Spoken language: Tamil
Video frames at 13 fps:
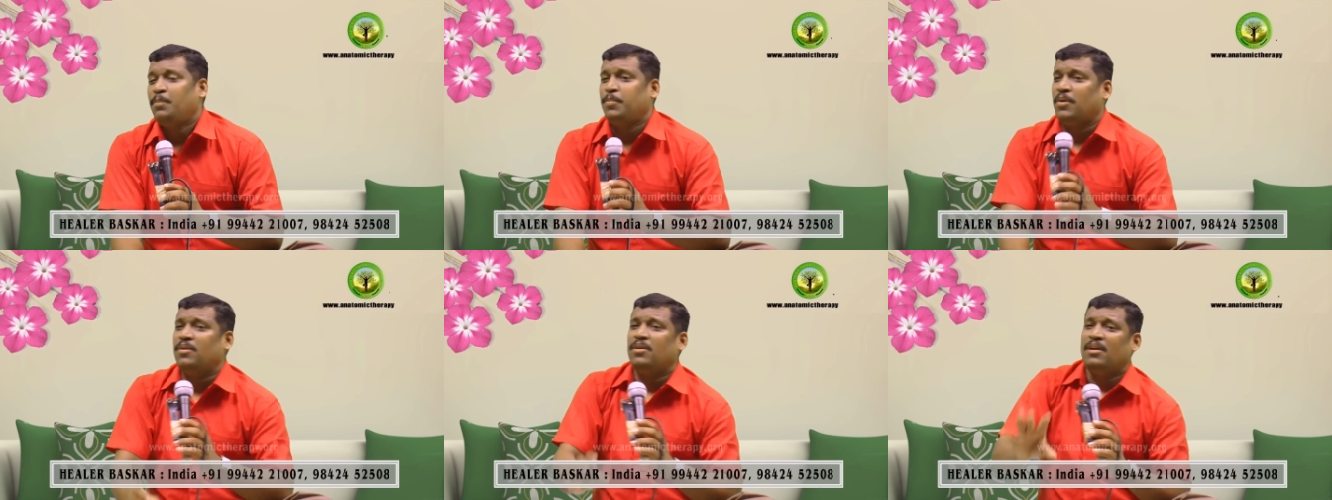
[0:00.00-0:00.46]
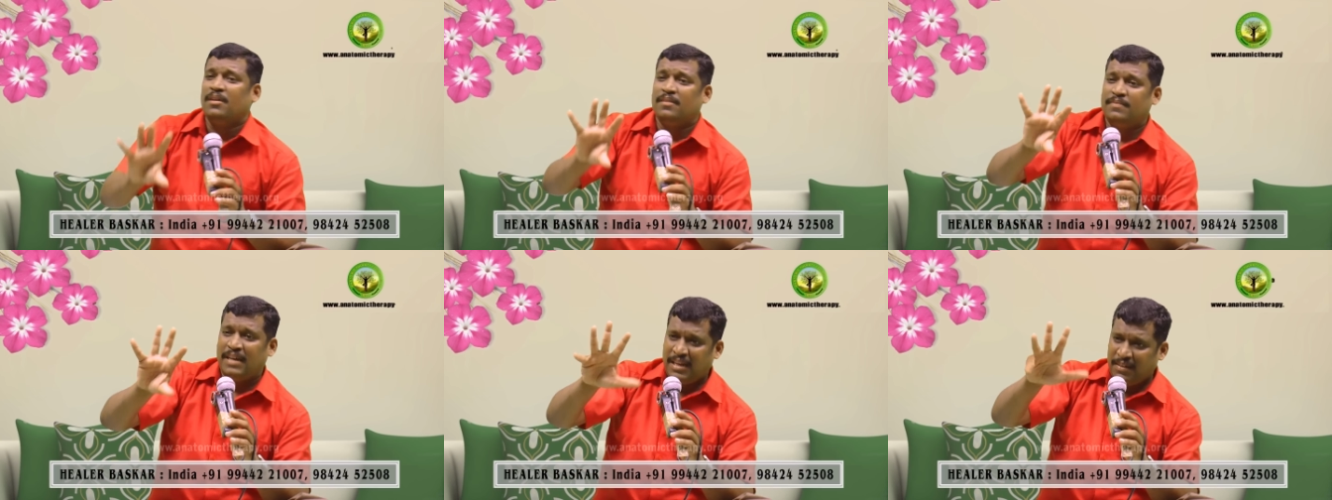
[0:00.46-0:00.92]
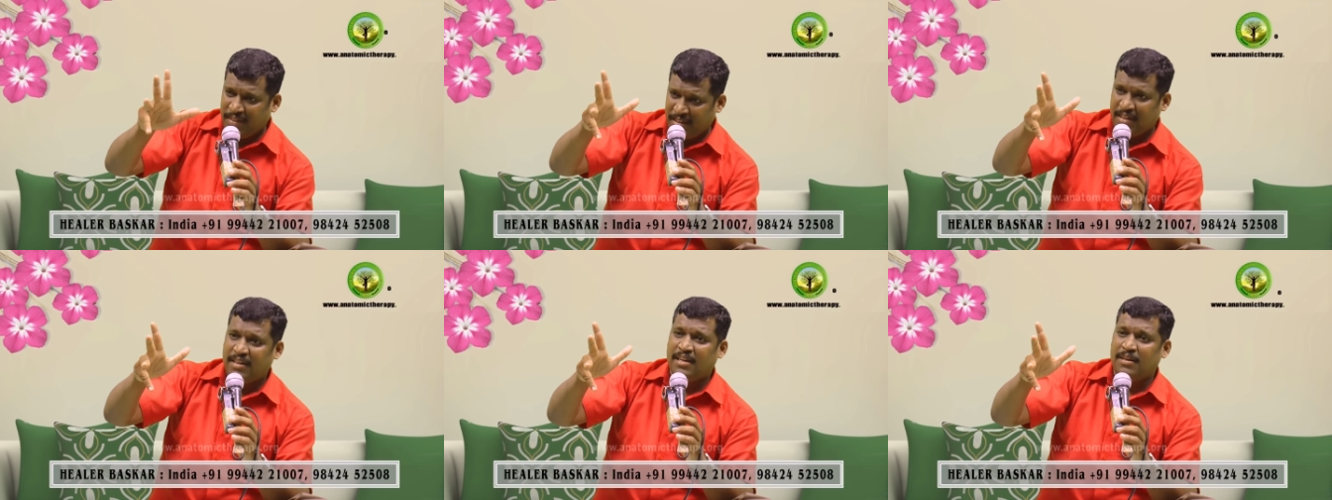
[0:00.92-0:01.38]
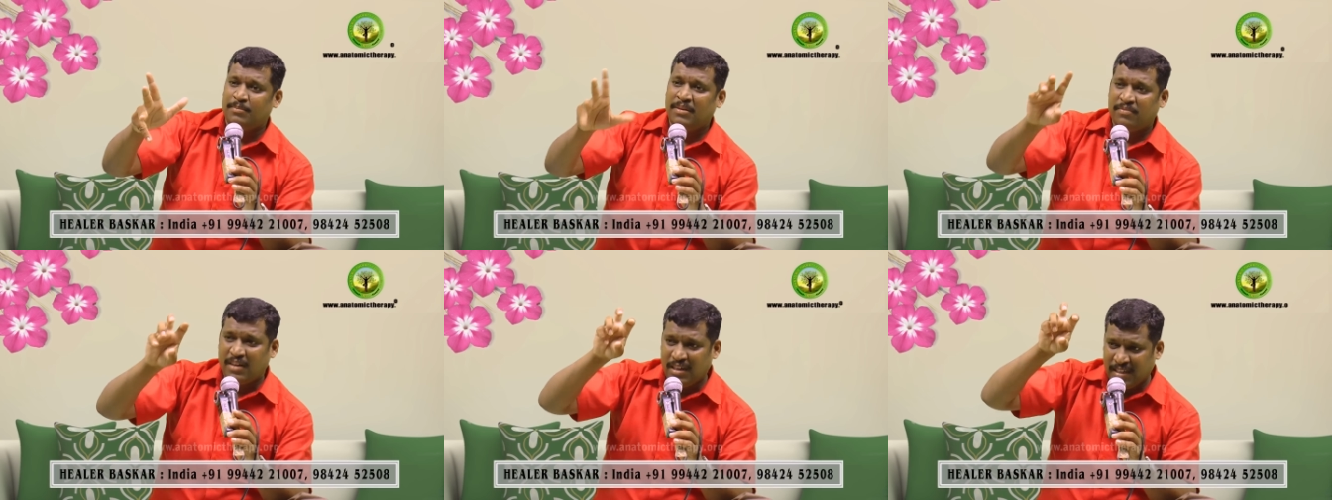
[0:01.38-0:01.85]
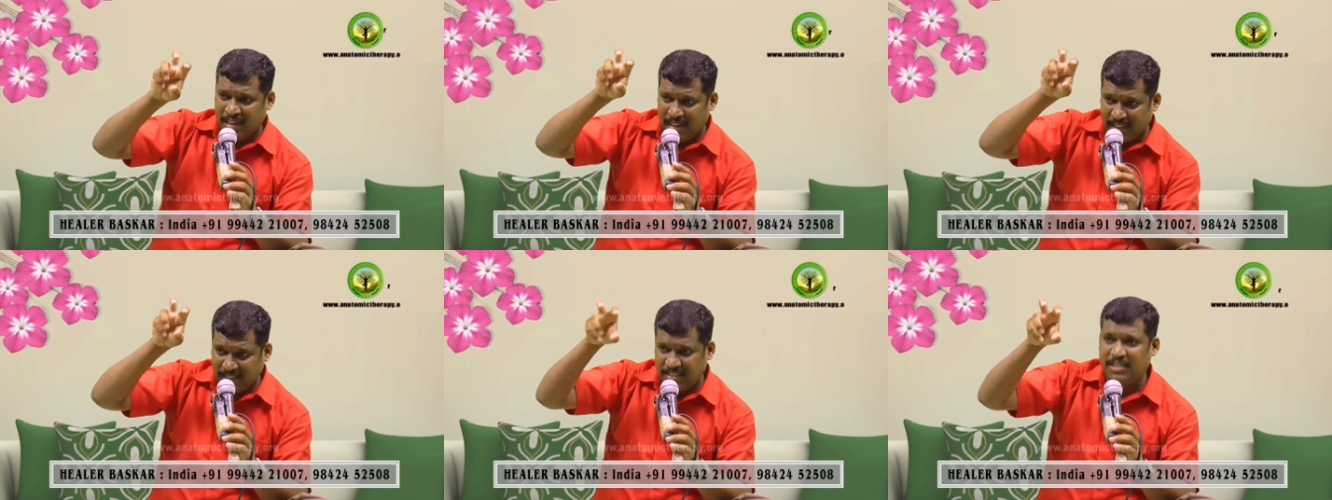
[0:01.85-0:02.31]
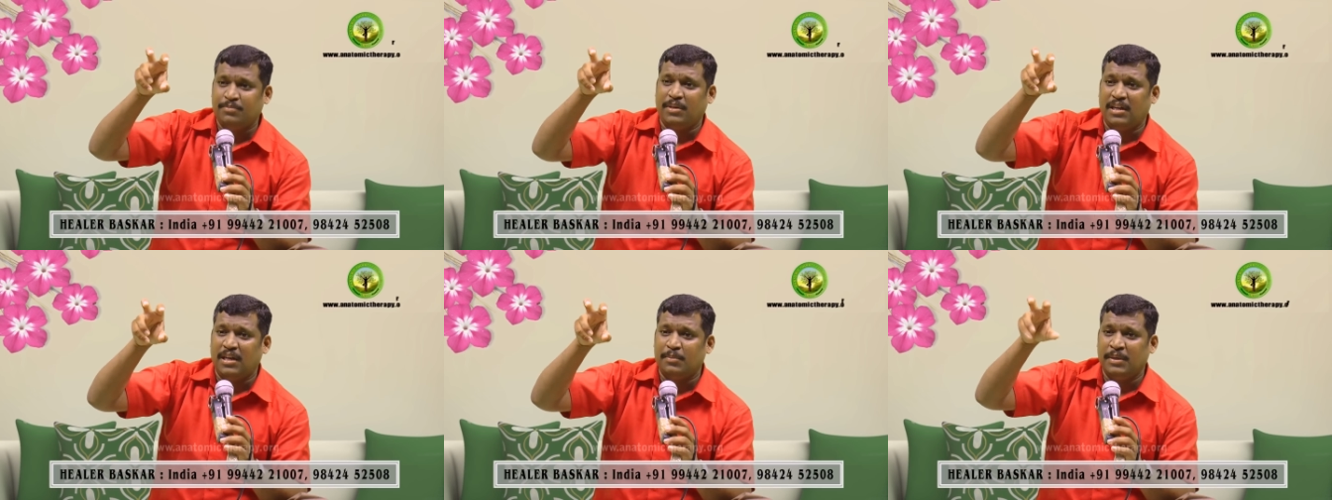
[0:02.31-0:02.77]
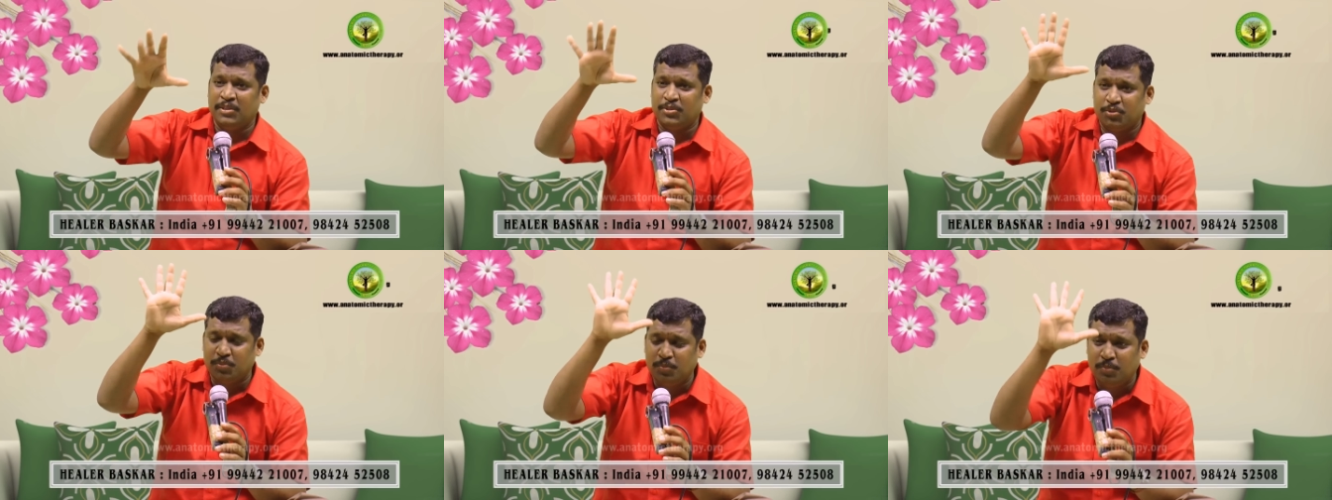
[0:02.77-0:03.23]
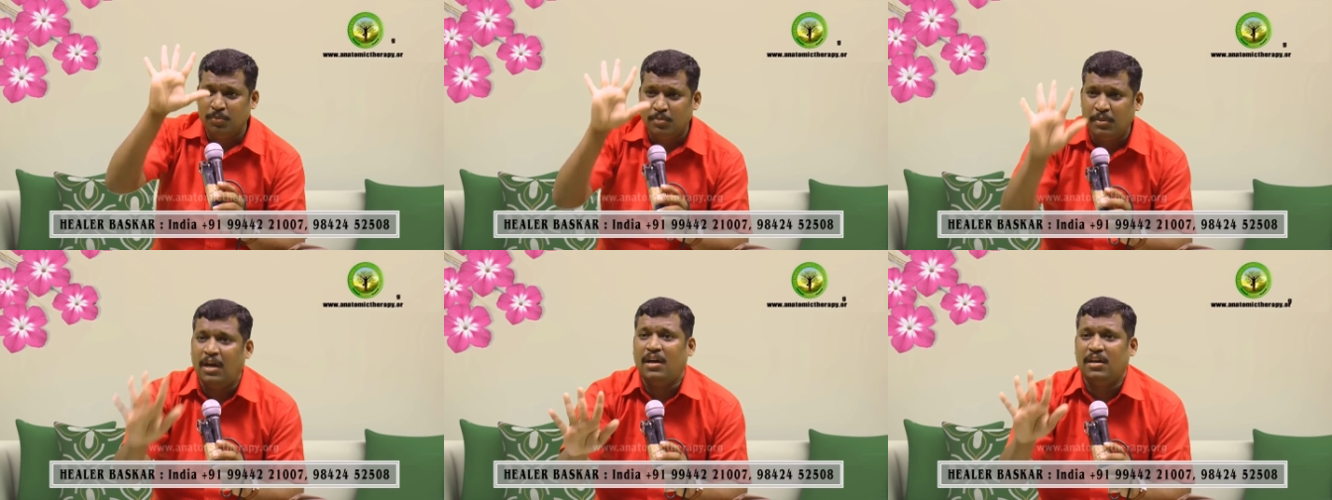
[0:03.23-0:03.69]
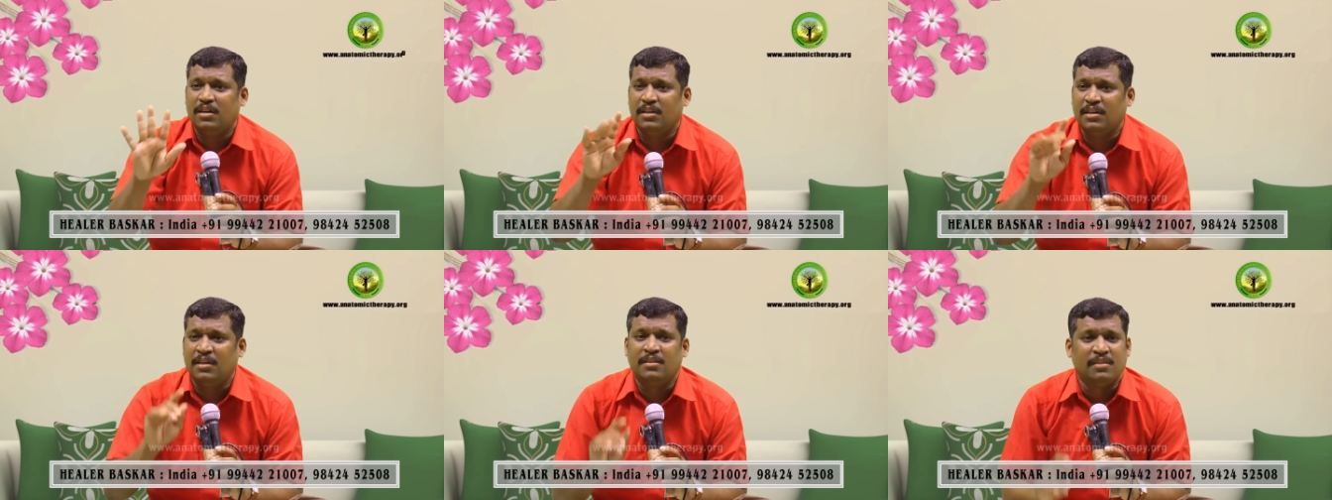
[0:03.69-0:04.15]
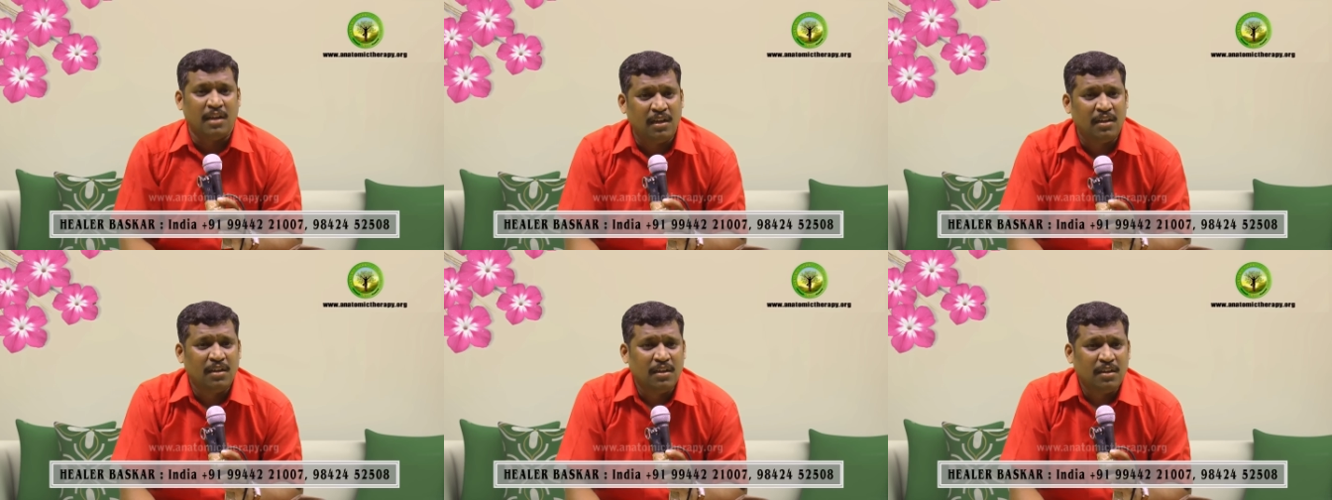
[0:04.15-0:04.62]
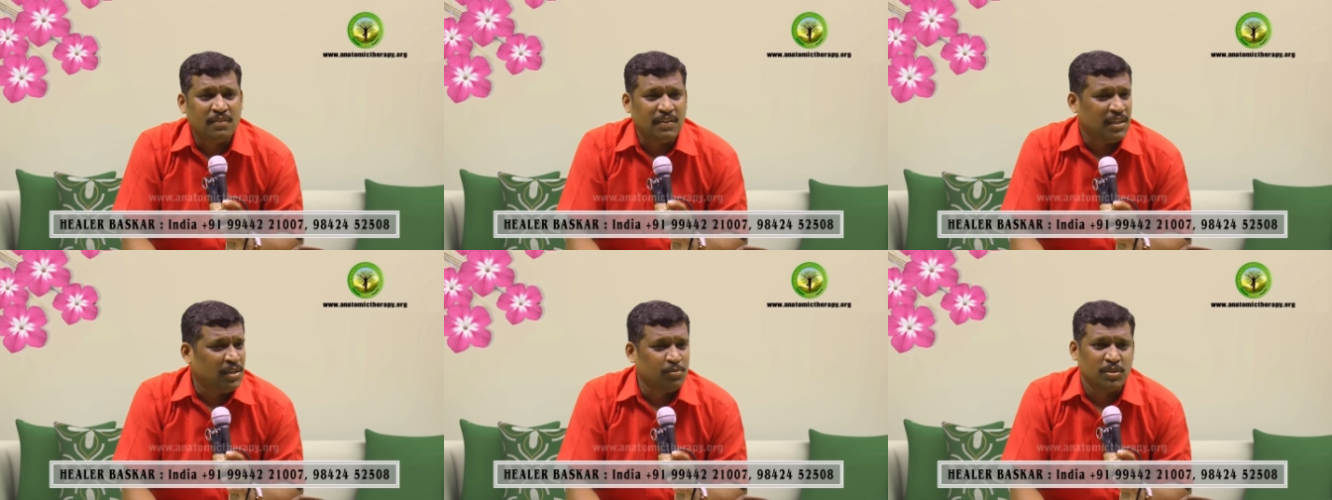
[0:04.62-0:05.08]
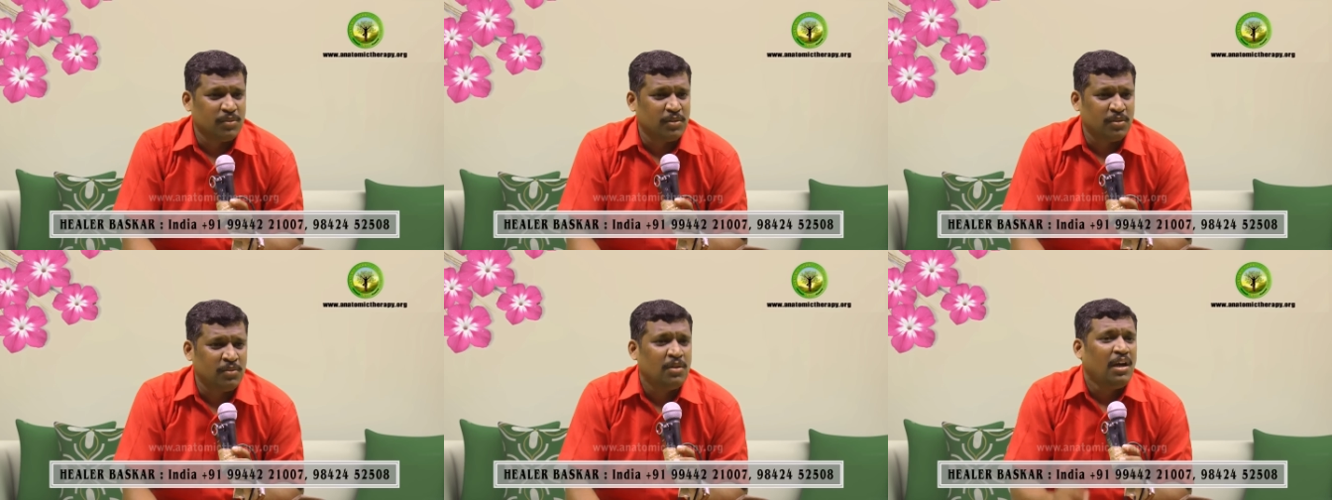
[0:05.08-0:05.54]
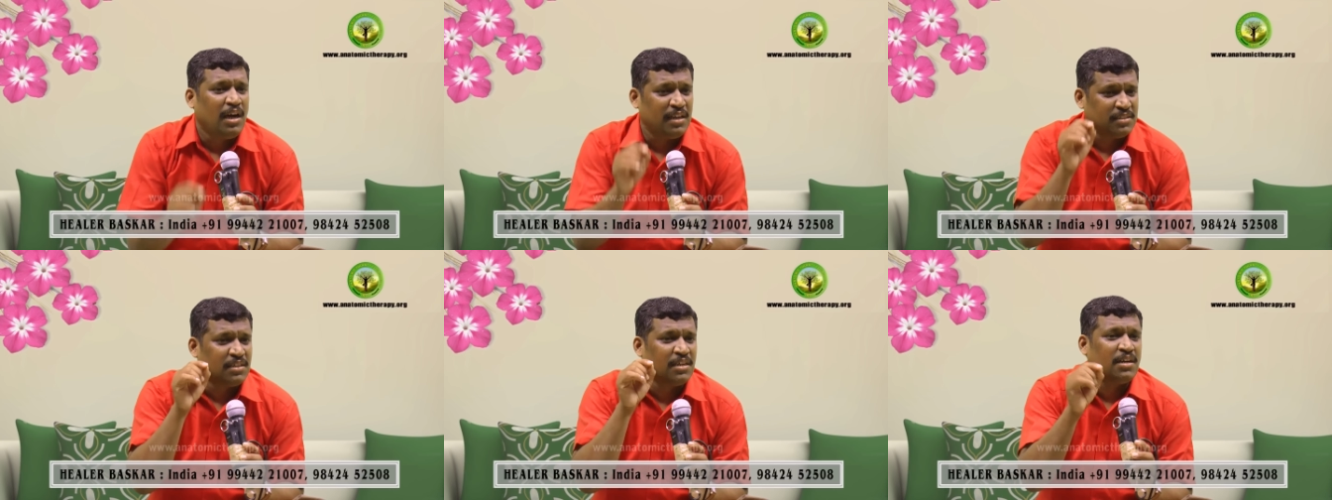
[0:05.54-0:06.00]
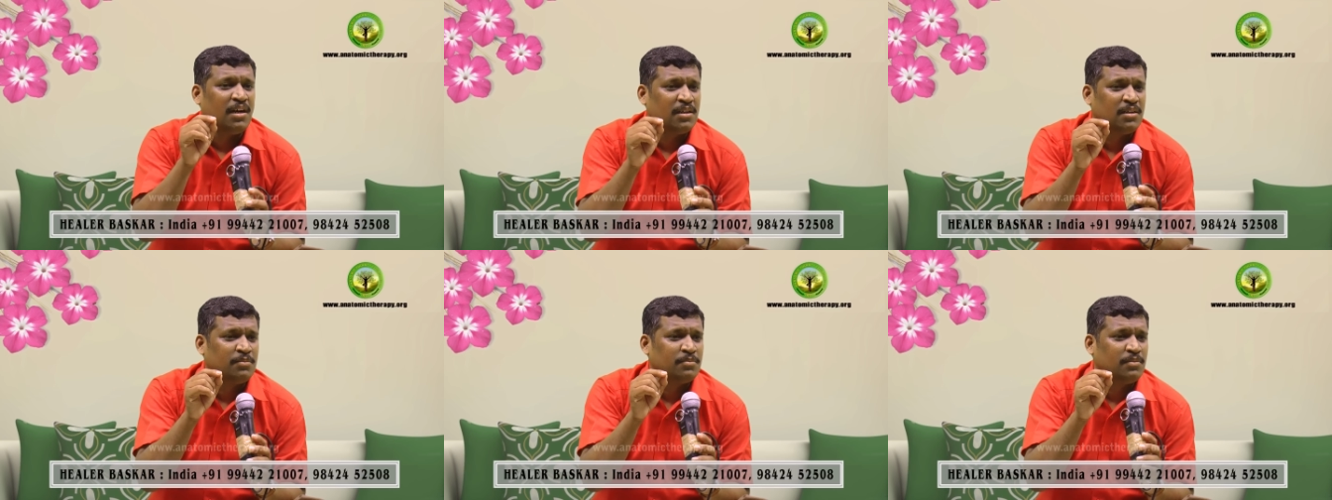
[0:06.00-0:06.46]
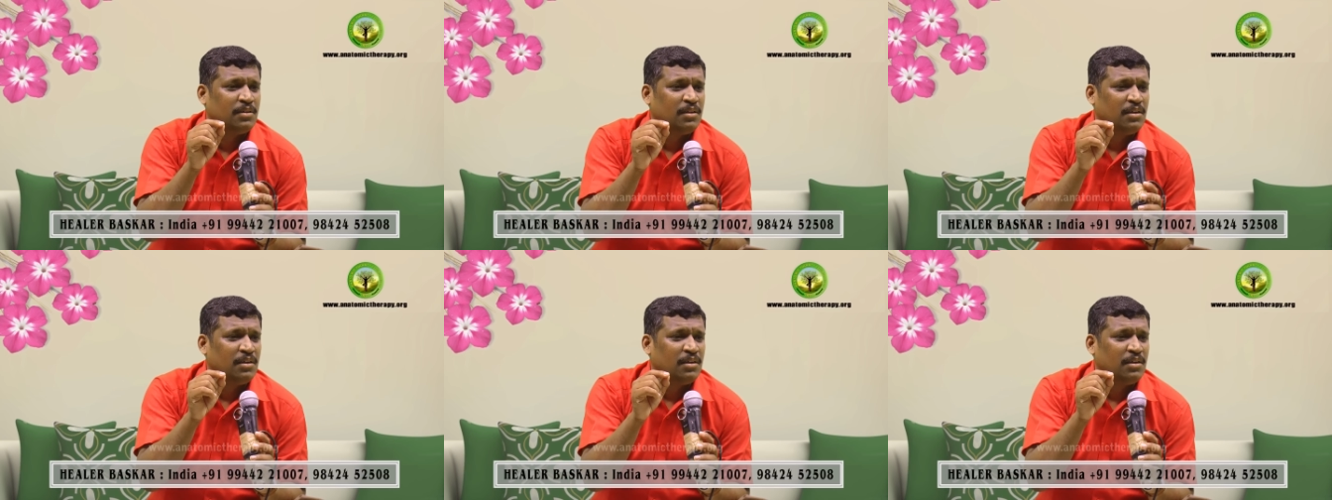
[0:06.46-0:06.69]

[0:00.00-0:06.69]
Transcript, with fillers: அப்போது வேலை வெட்டி இல்லாமல் வாழ்க்கை லட்சியம் இல்லாமல் சும்மா இருந்தால் வெள்ள முடி வரும் அதுக்கு காரணம்